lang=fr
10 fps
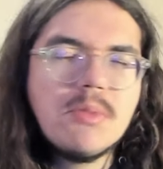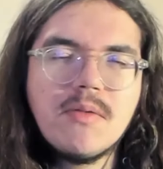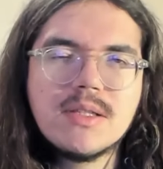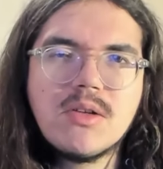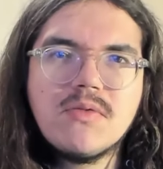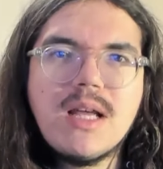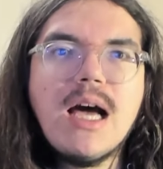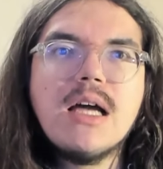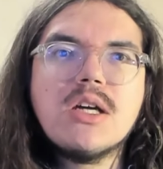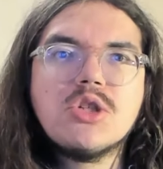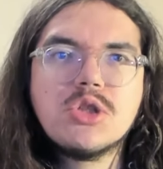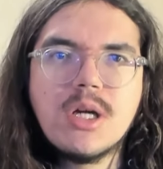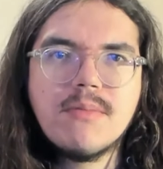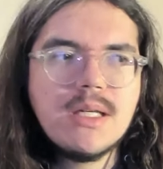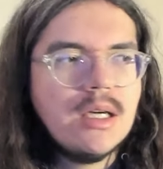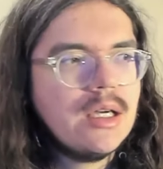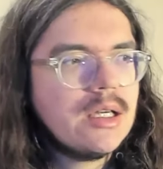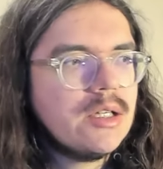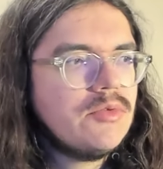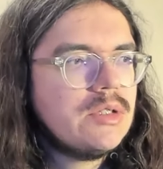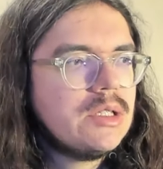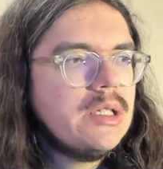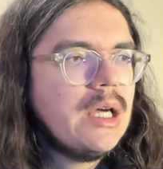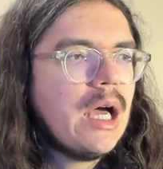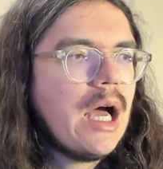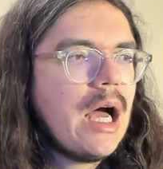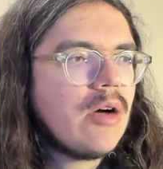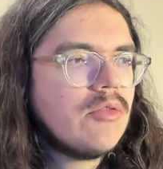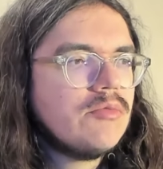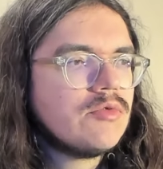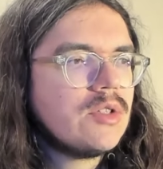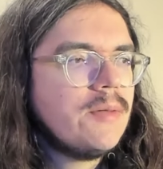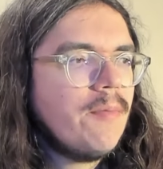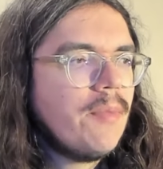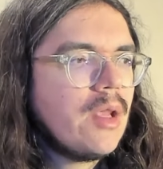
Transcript: mais Vlasov n'a jamais réussi à remonter